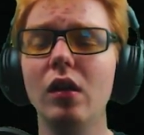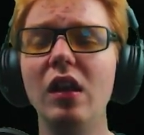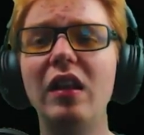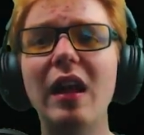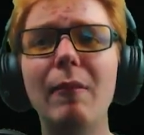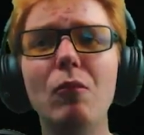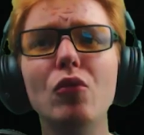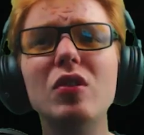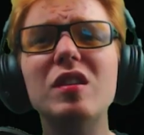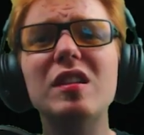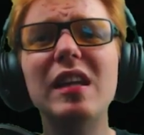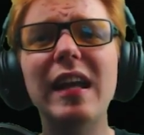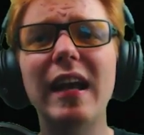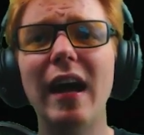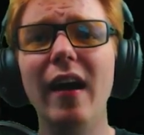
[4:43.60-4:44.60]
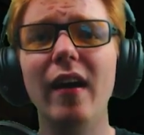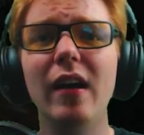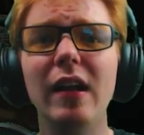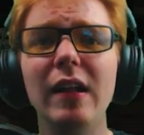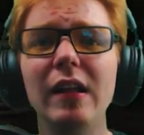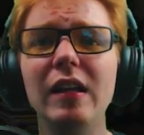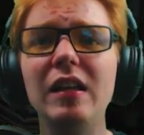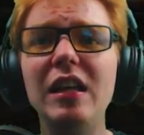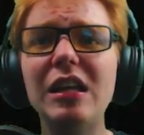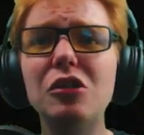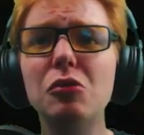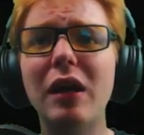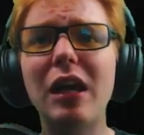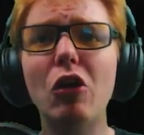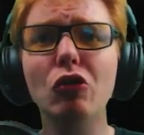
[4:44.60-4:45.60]
I ta muzyka!
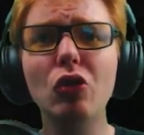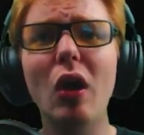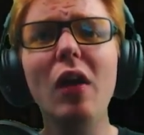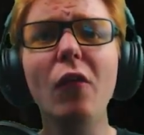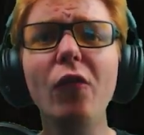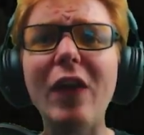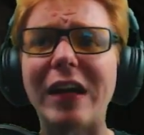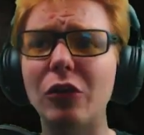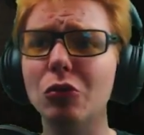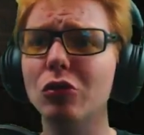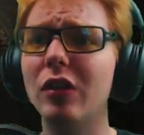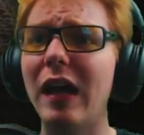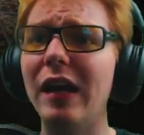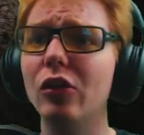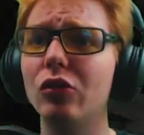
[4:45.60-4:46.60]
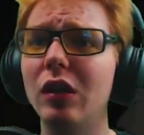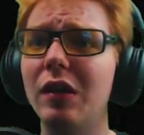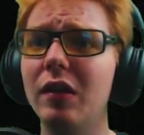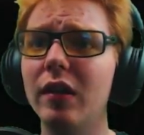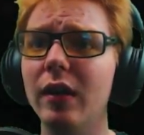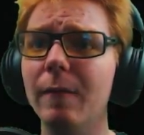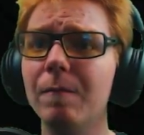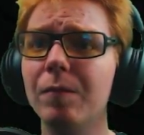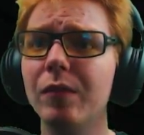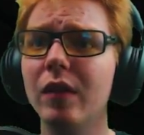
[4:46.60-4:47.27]
Jezu, jakiego to efektu dodaje do tej gry!